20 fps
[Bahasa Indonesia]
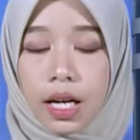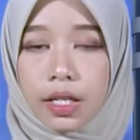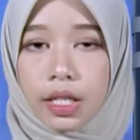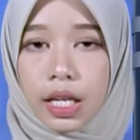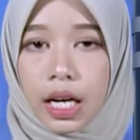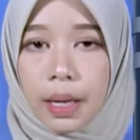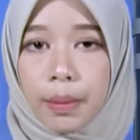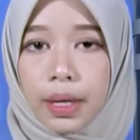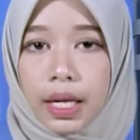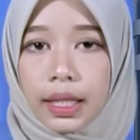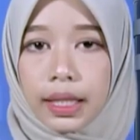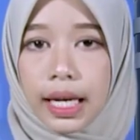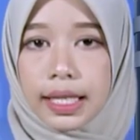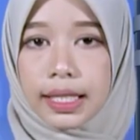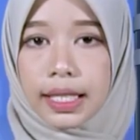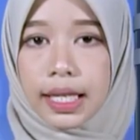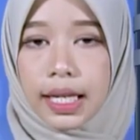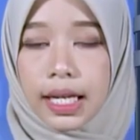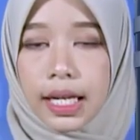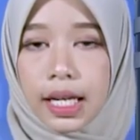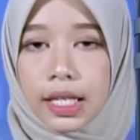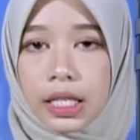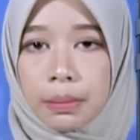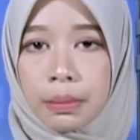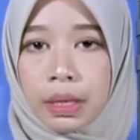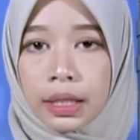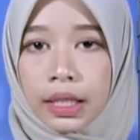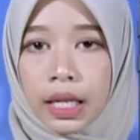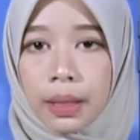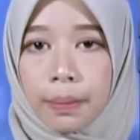Jika melintasi di
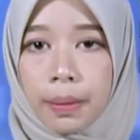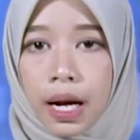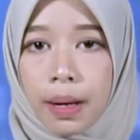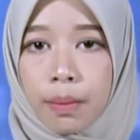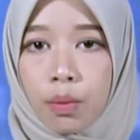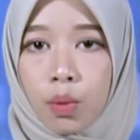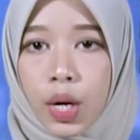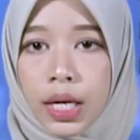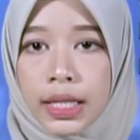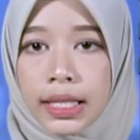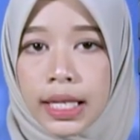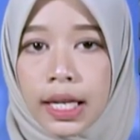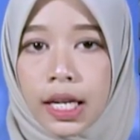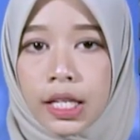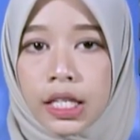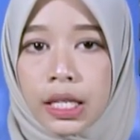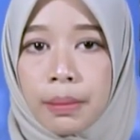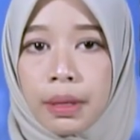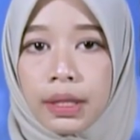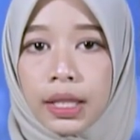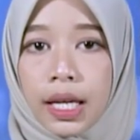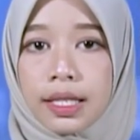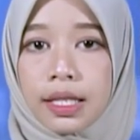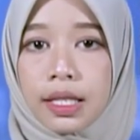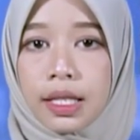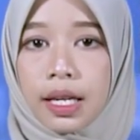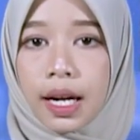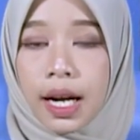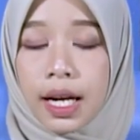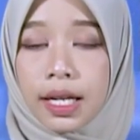Kecamatan Pengabuan dan
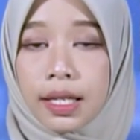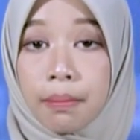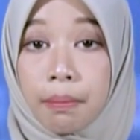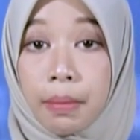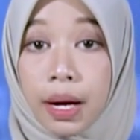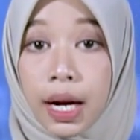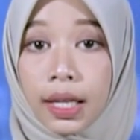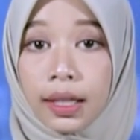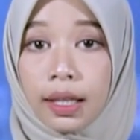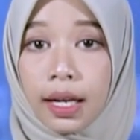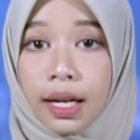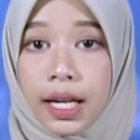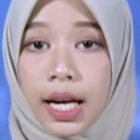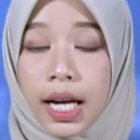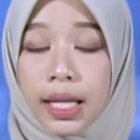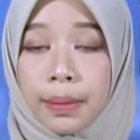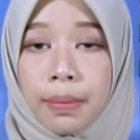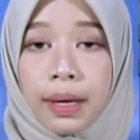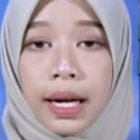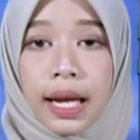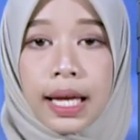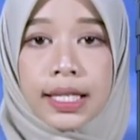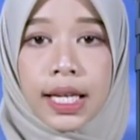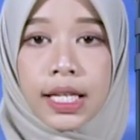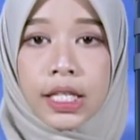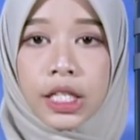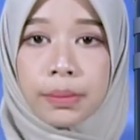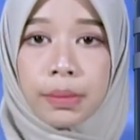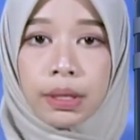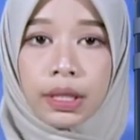Kecamatan Senyerang, maka terlihat
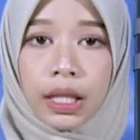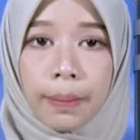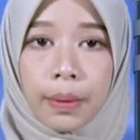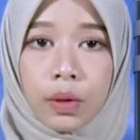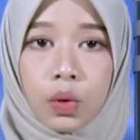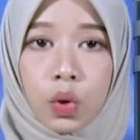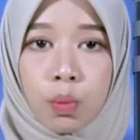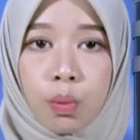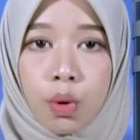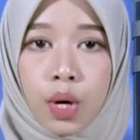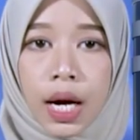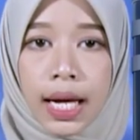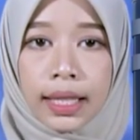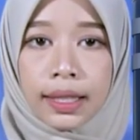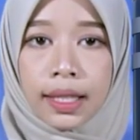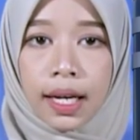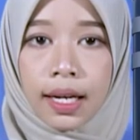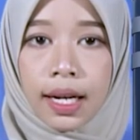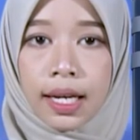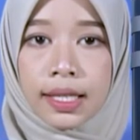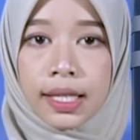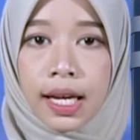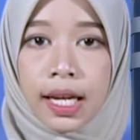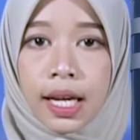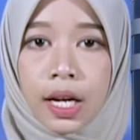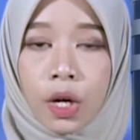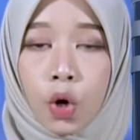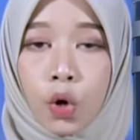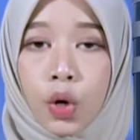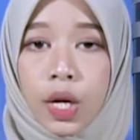belasan jembatan penghubung antar
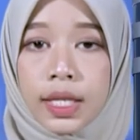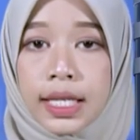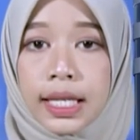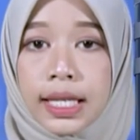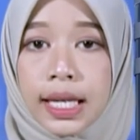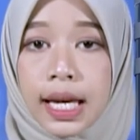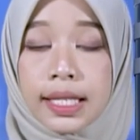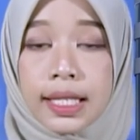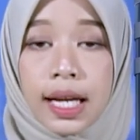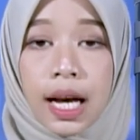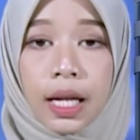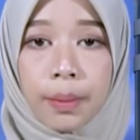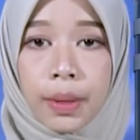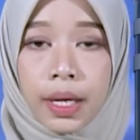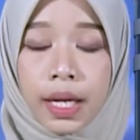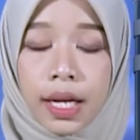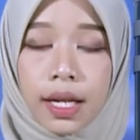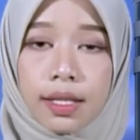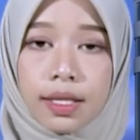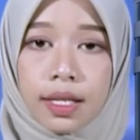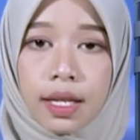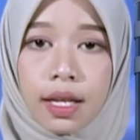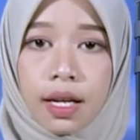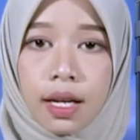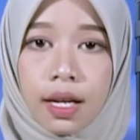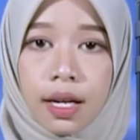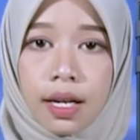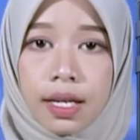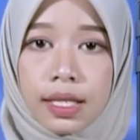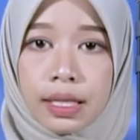desa yang kondisinya sangat miris.
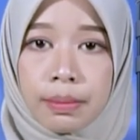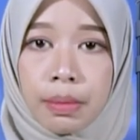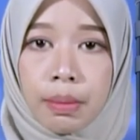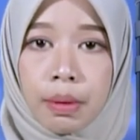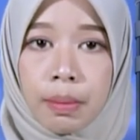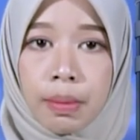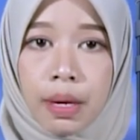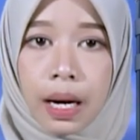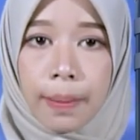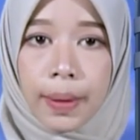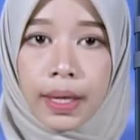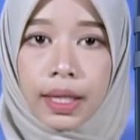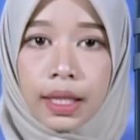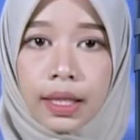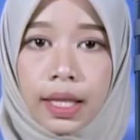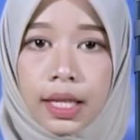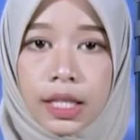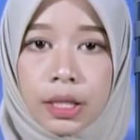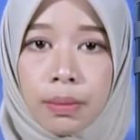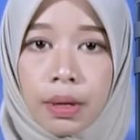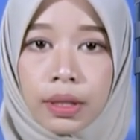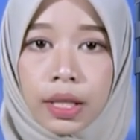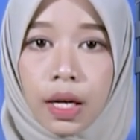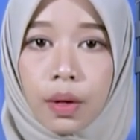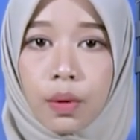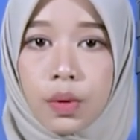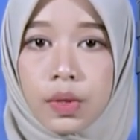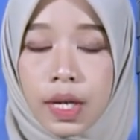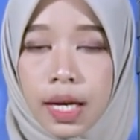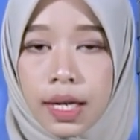Sebab beberapa titik
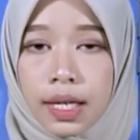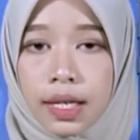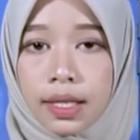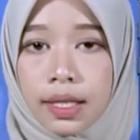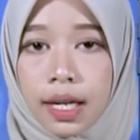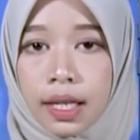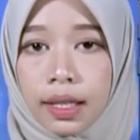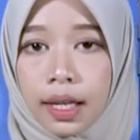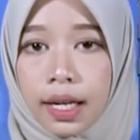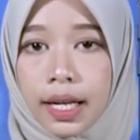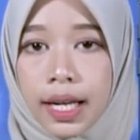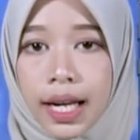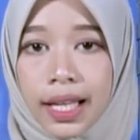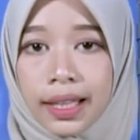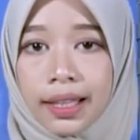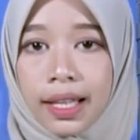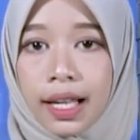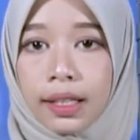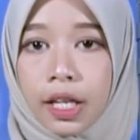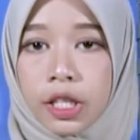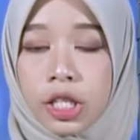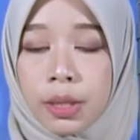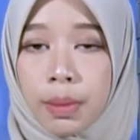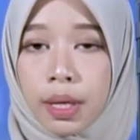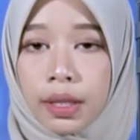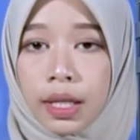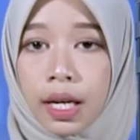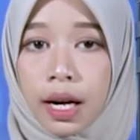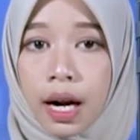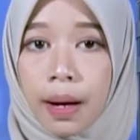jembatan rusak dan terlihat lantai
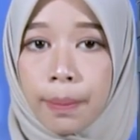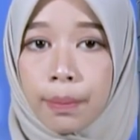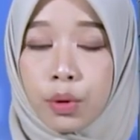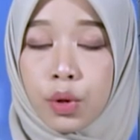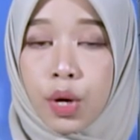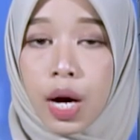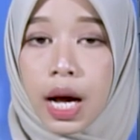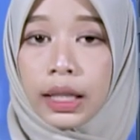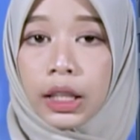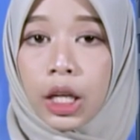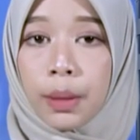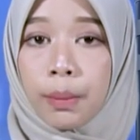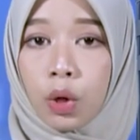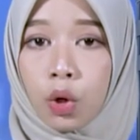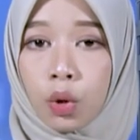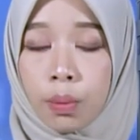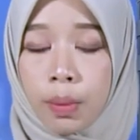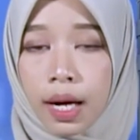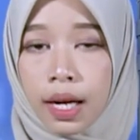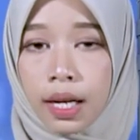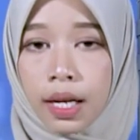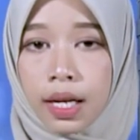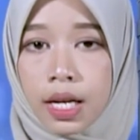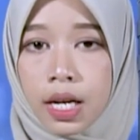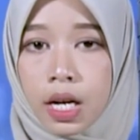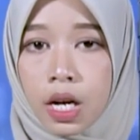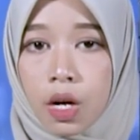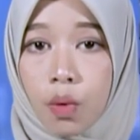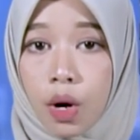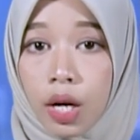jembatan rapuh atau
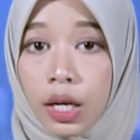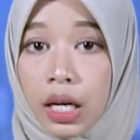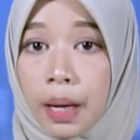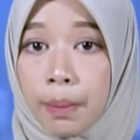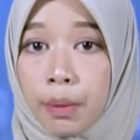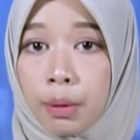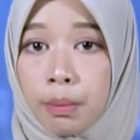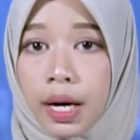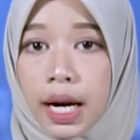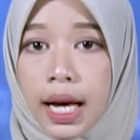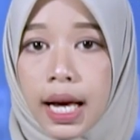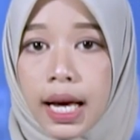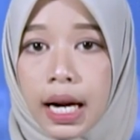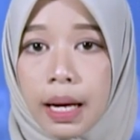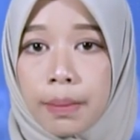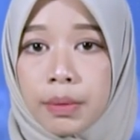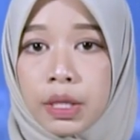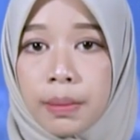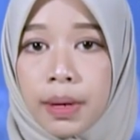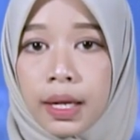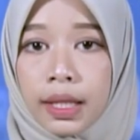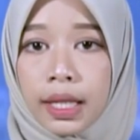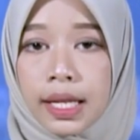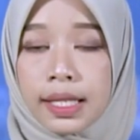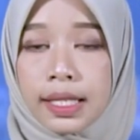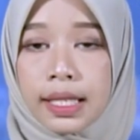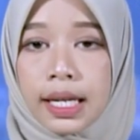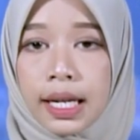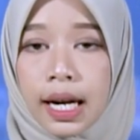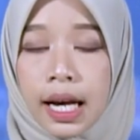berlubang. Warga pun berharap
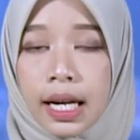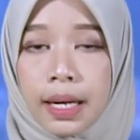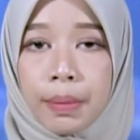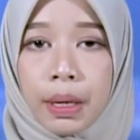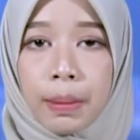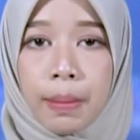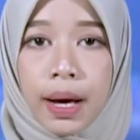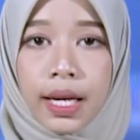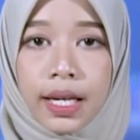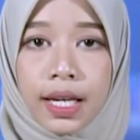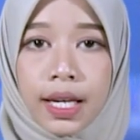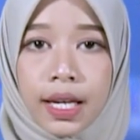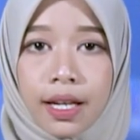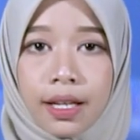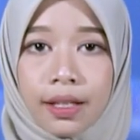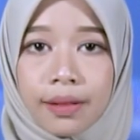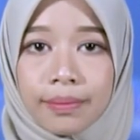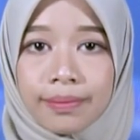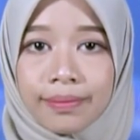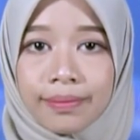jembatan segera diperbaiki.